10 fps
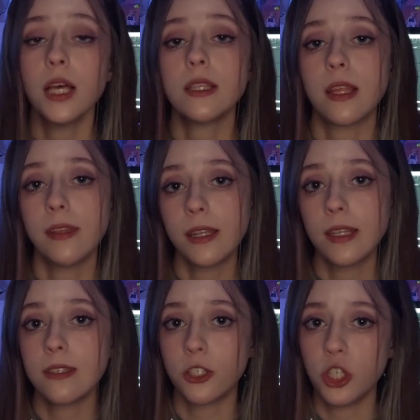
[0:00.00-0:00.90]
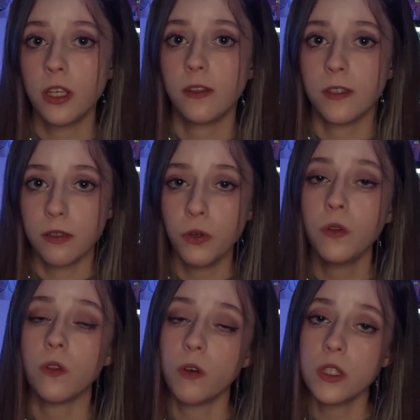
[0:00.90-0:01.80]
Стандартное значение на
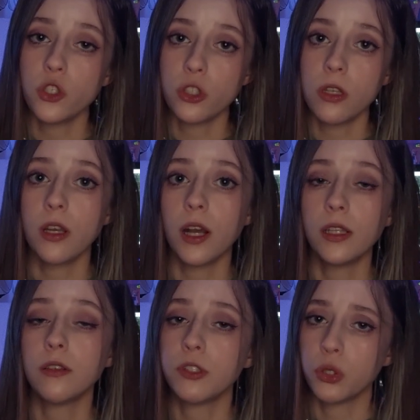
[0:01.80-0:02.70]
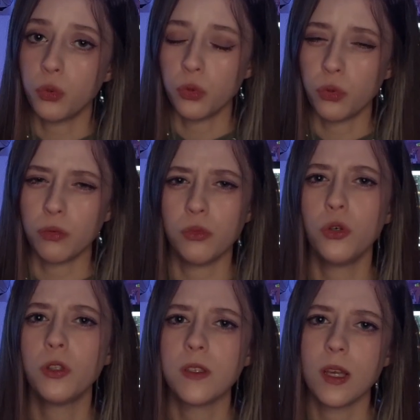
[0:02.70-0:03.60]
сегодня 24 кадра в секунду,
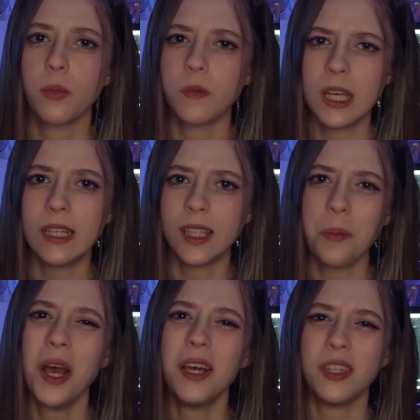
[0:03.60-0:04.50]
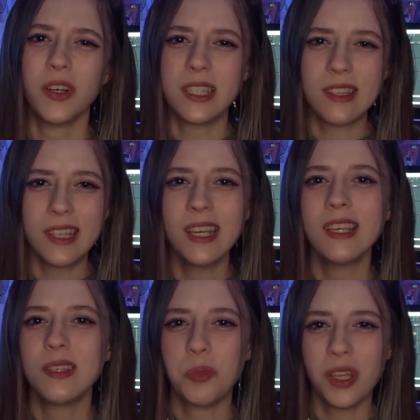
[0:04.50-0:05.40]
но на самом деле там
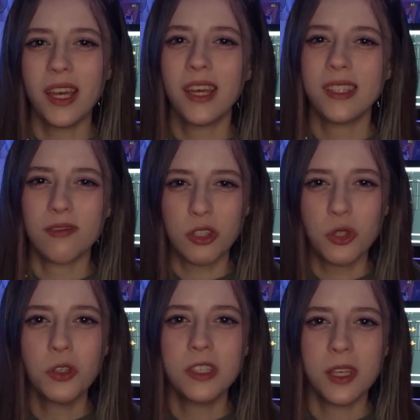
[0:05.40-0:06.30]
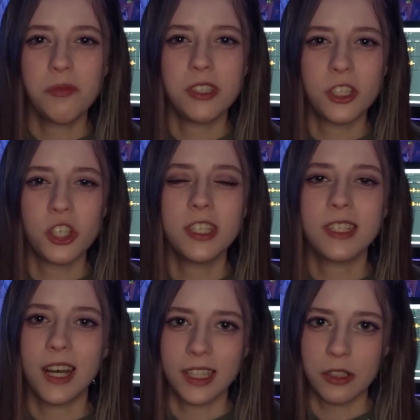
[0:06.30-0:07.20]
23,976
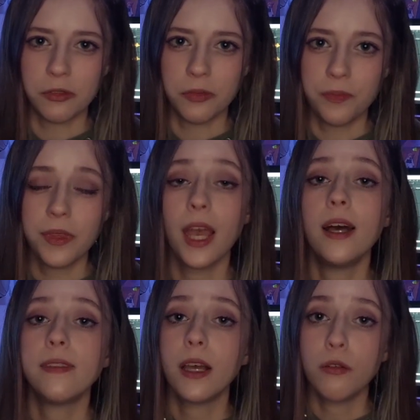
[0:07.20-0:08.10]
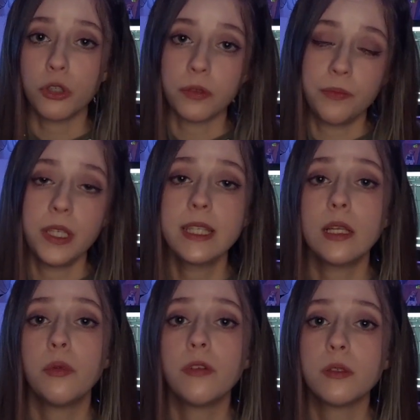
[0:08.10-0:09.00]
кадров. Так вот,
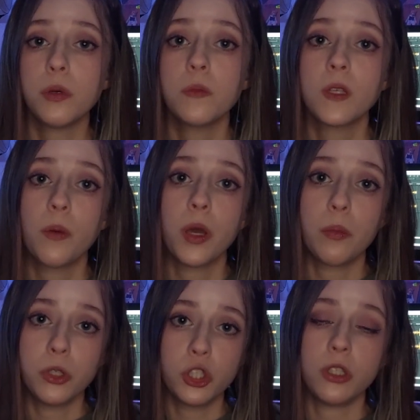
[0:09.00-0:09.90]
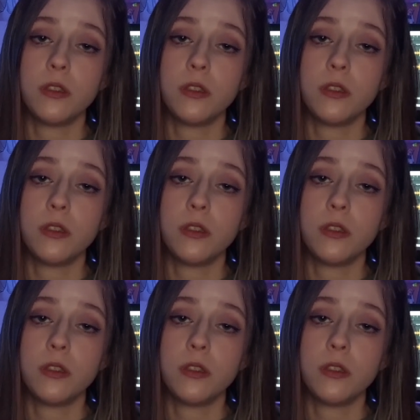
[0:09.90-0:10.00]
если мы возьмем самый обычный